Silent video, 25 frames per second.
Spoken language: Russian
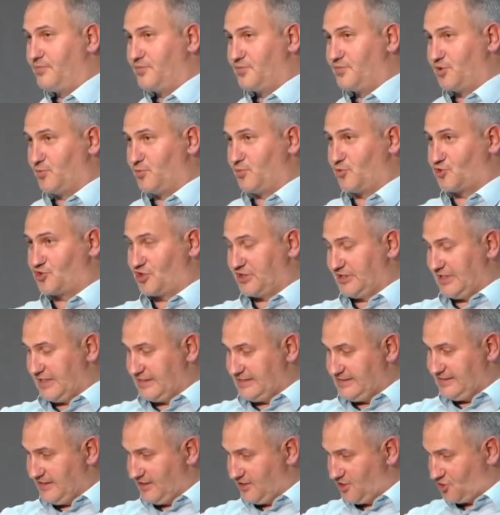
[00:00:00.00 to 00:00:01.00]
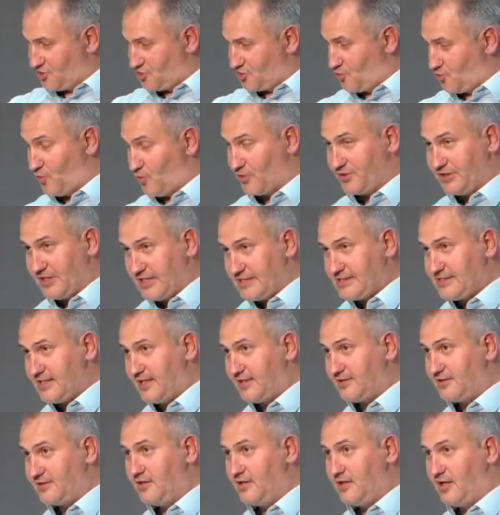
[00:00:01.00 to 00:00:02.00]
немножко так сделаешь ход
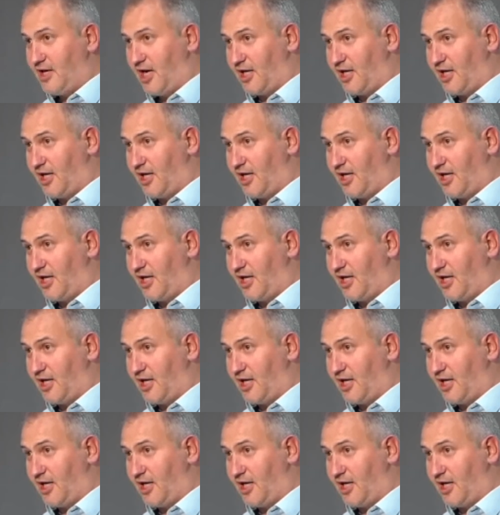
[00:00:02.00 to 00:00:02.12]
назад,